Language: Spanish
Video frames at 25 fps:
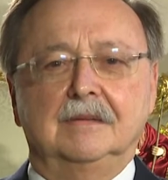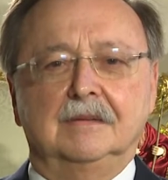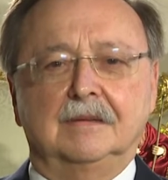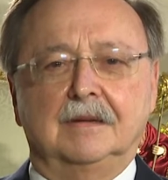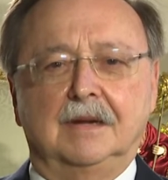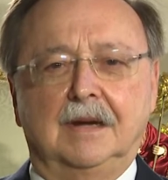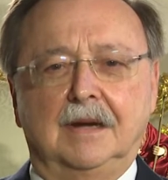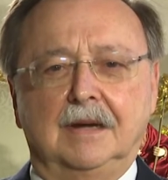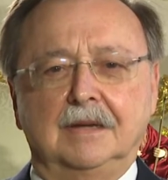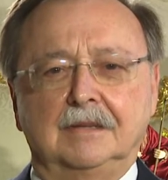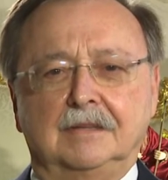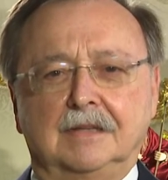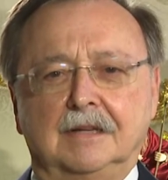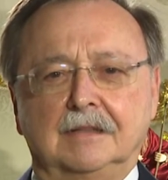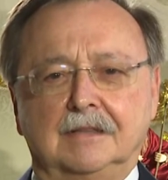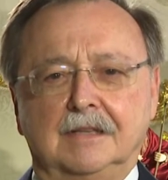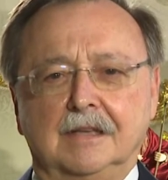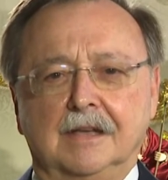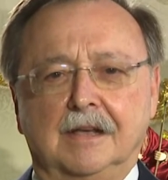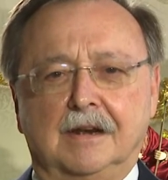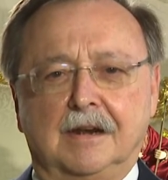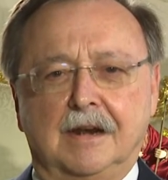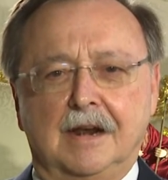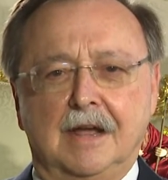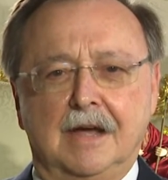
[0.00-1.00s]
a esta
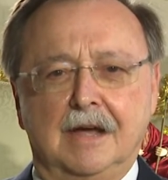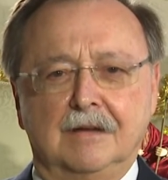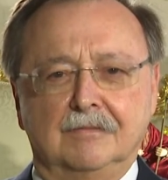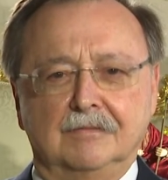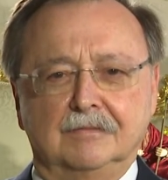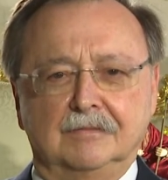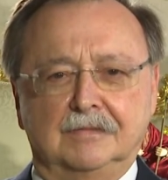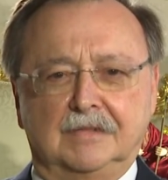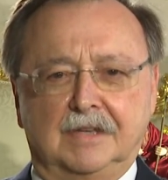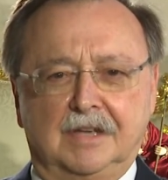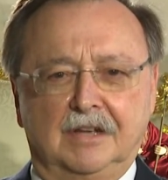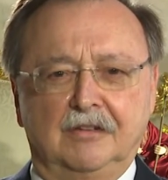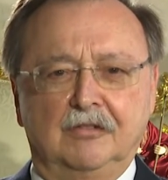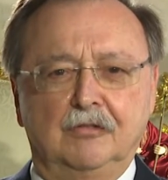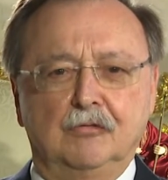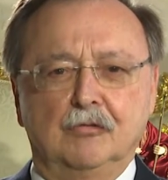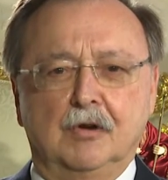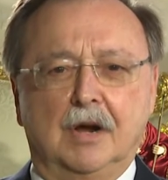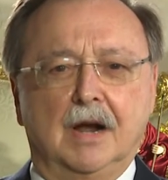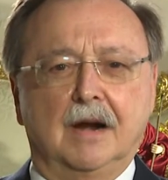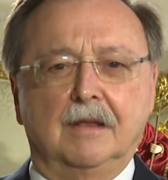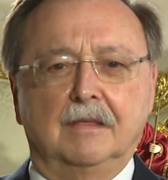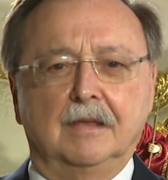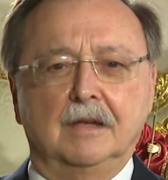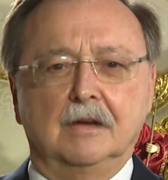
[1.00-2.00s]
tierra que es
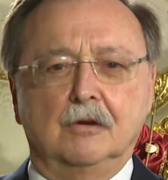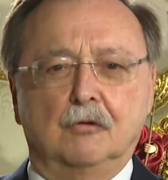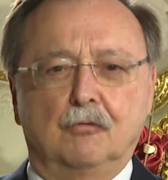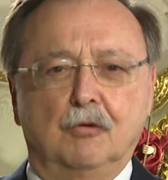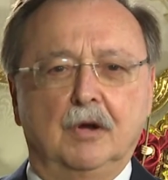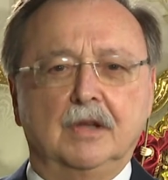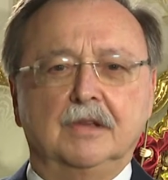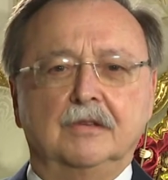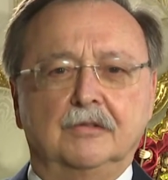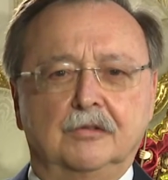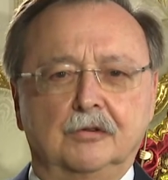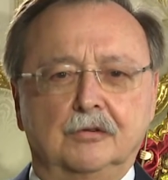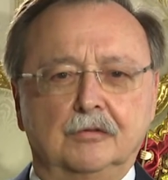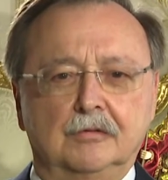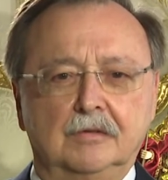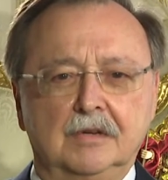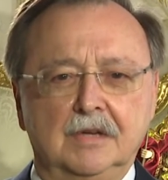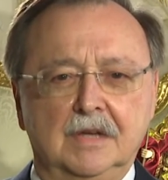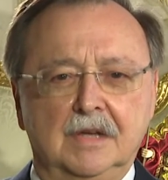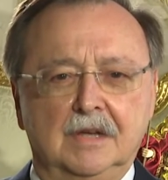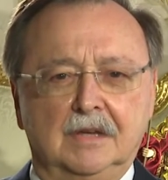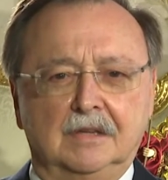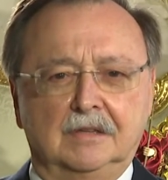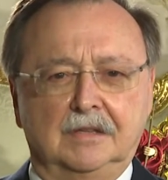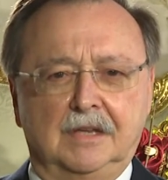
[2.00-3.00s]
lugar de encuentro,
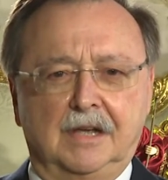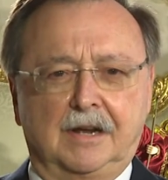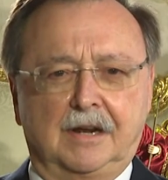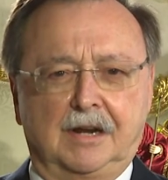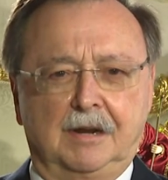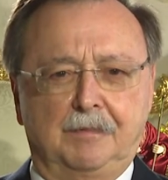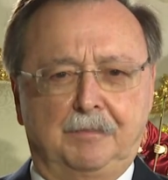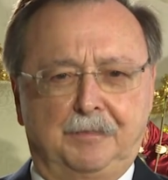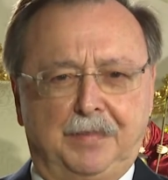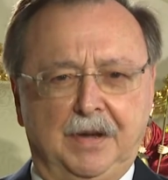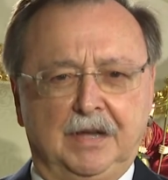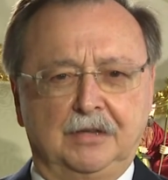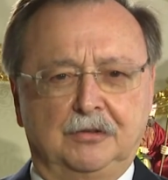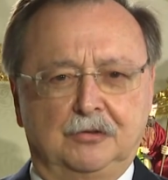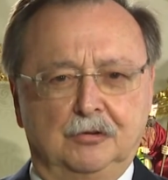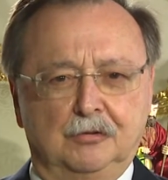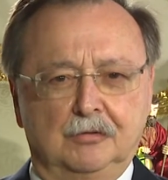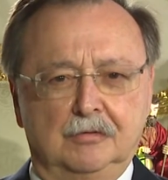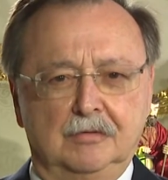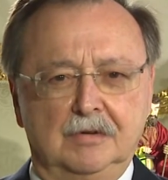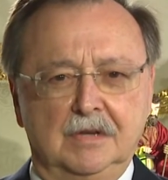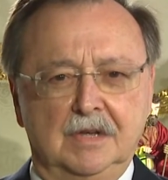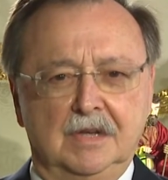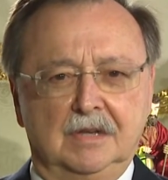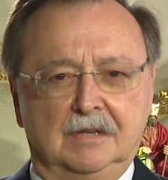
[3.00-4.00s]
de
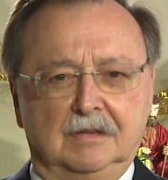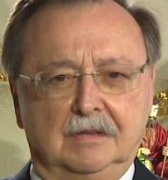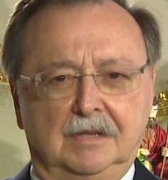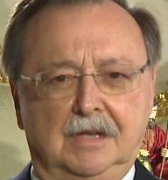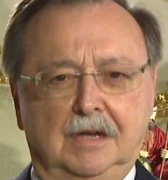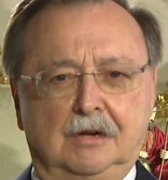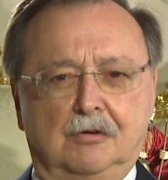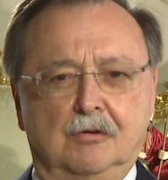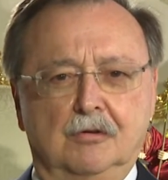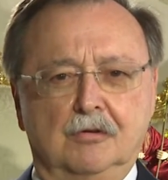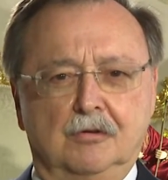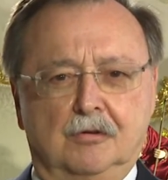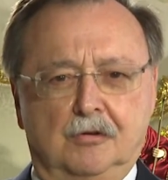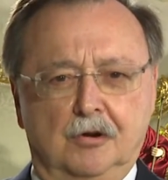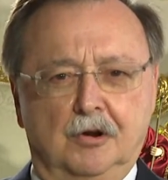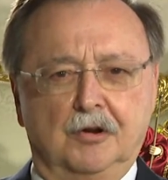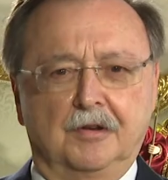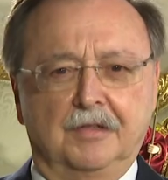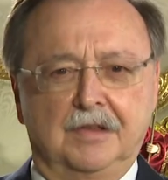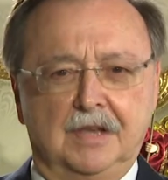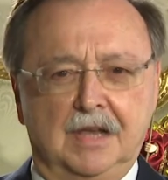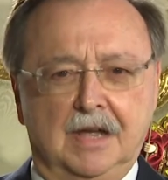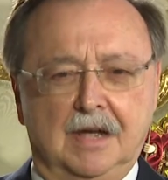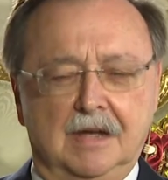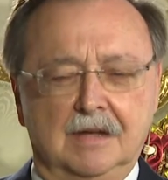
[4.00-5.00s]
respeto, de
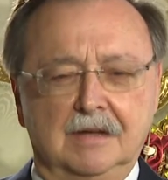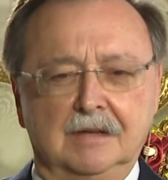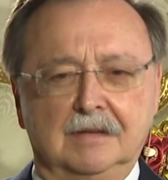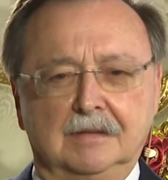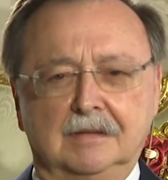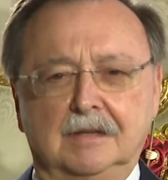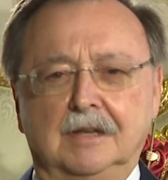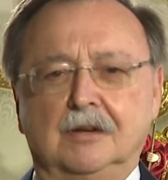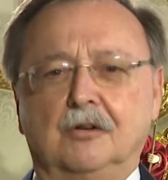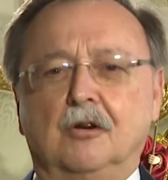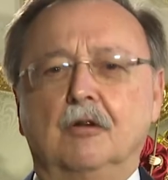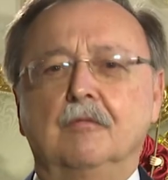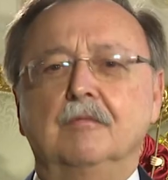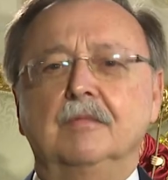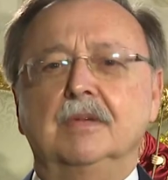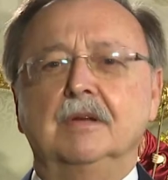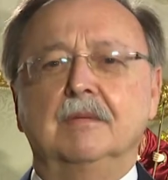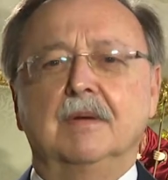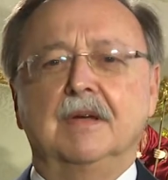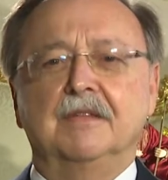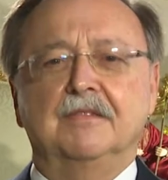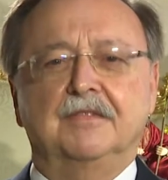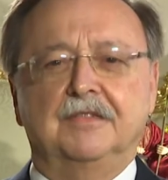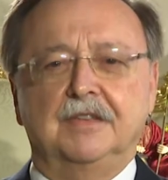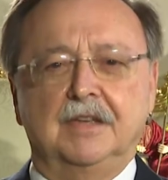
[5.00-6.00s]
concordia, de
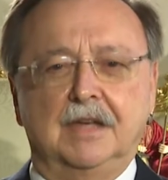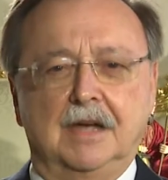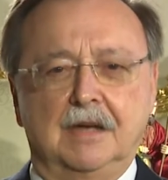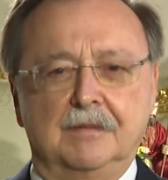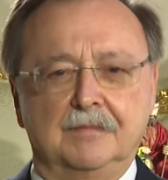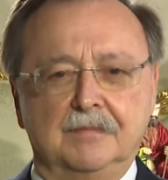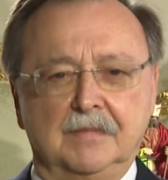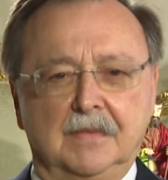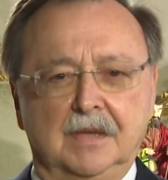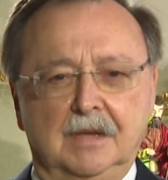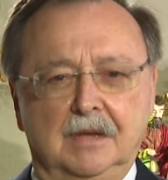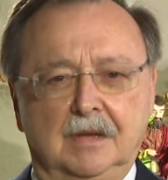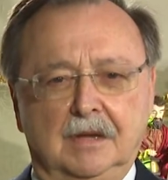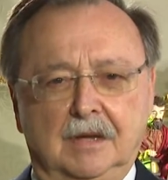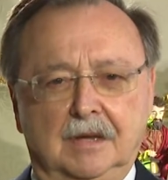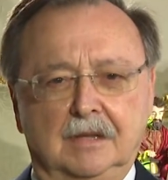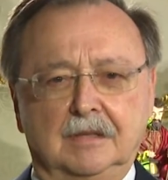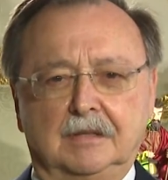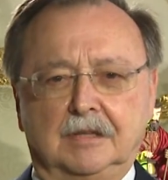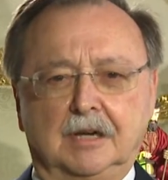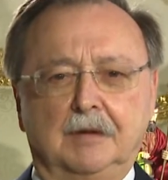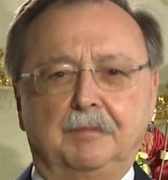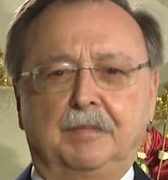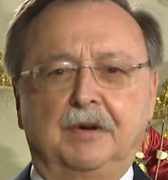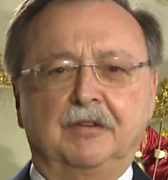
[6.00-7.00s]
convivencia
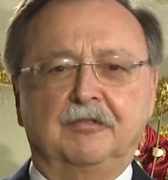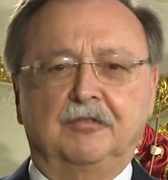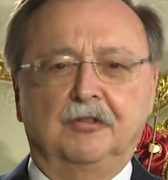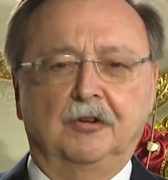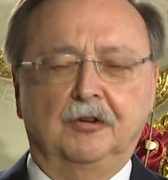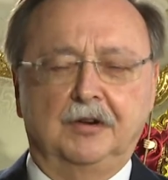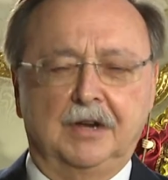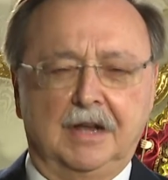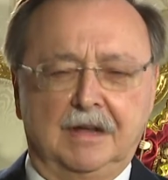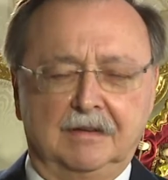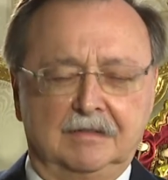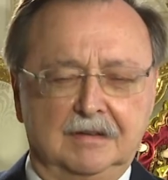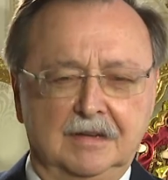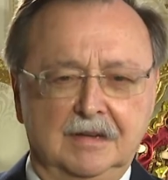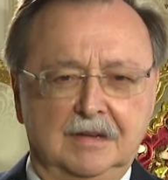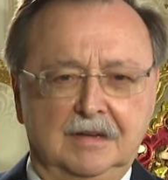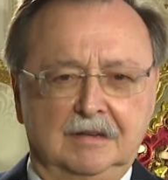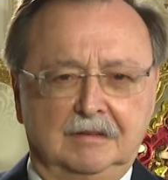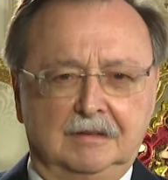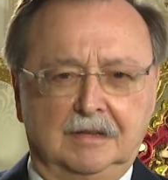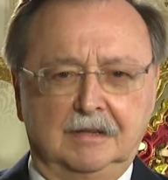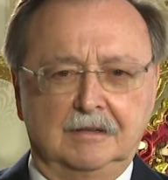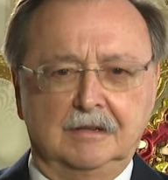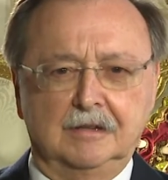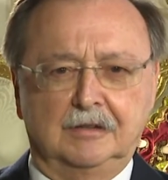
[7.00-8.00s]
entre personas
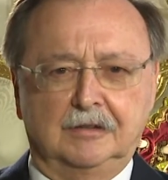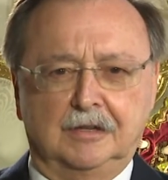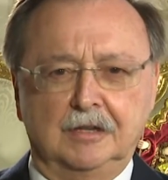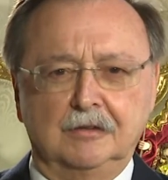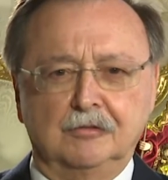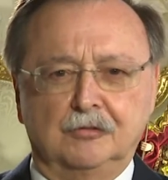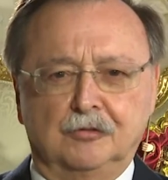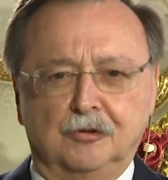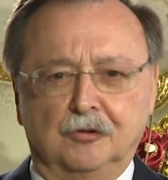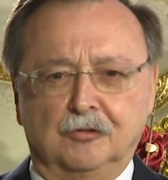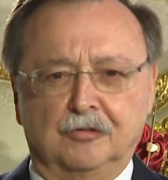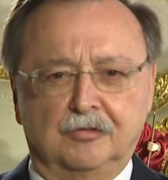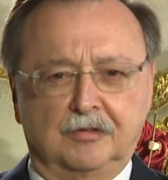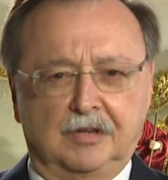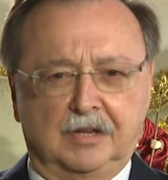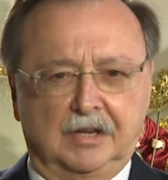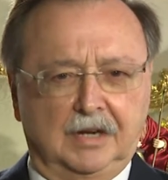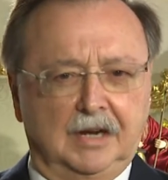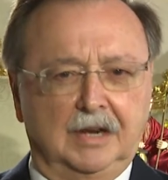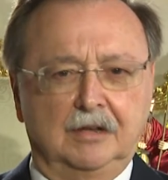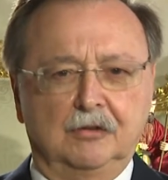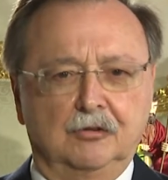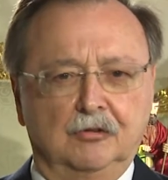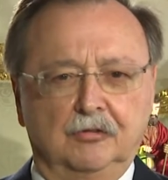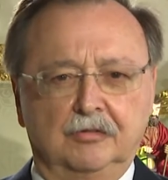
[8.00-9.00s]
de distintos
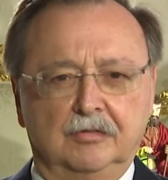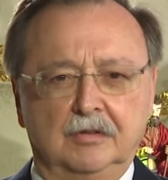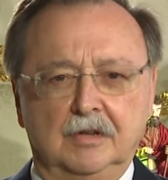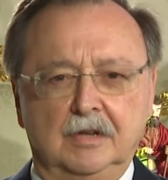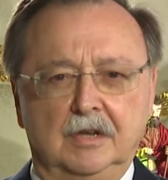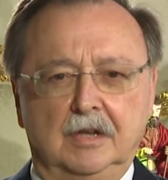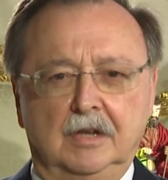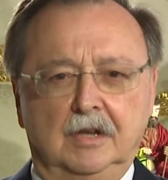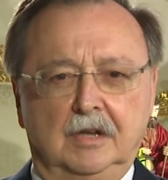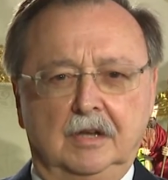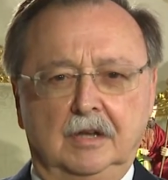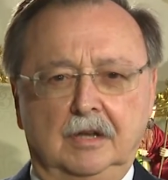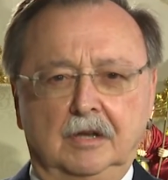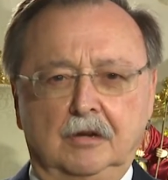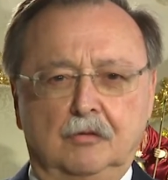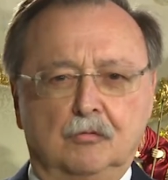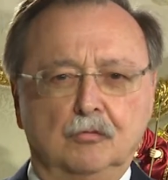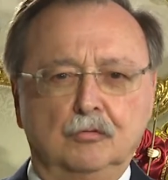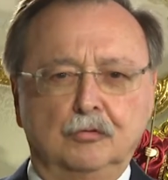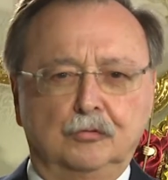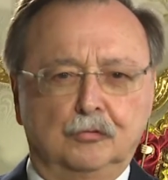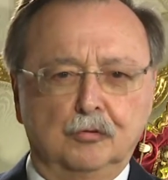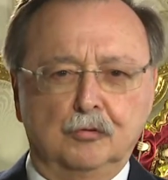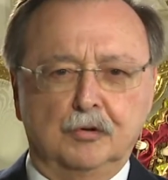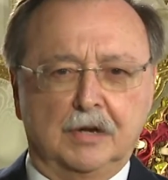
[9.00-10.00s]
credos, eh,
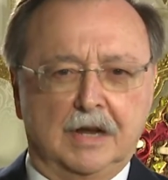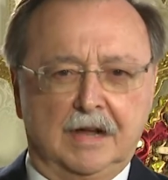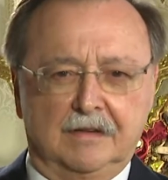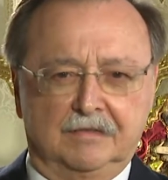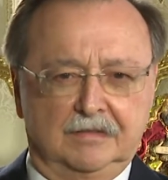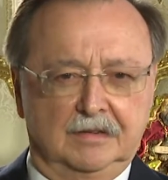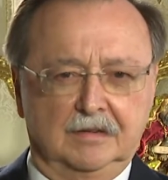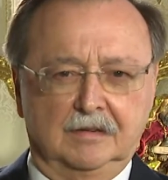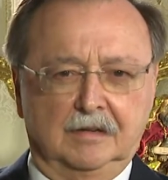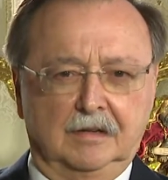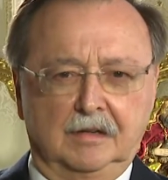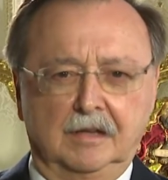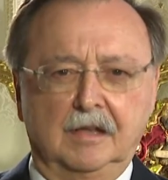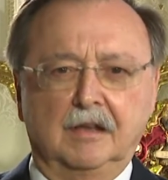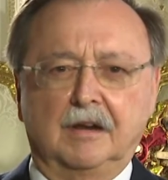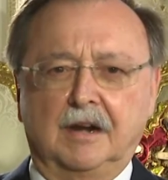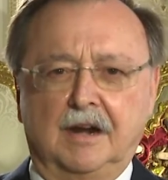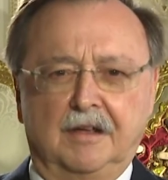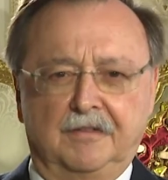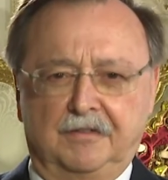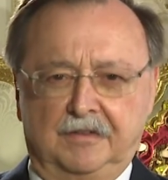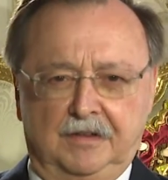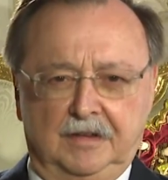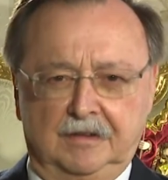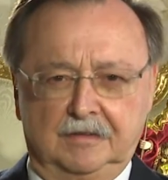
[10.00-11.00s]
culturas y
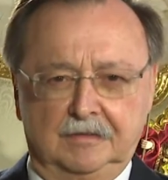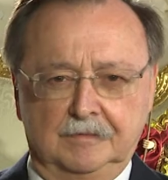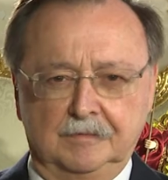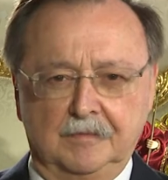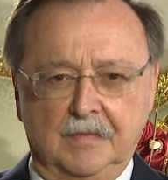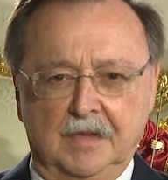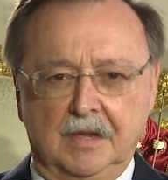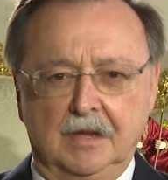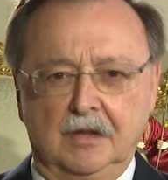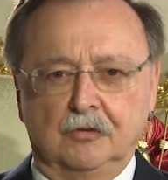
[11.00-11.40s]
razas,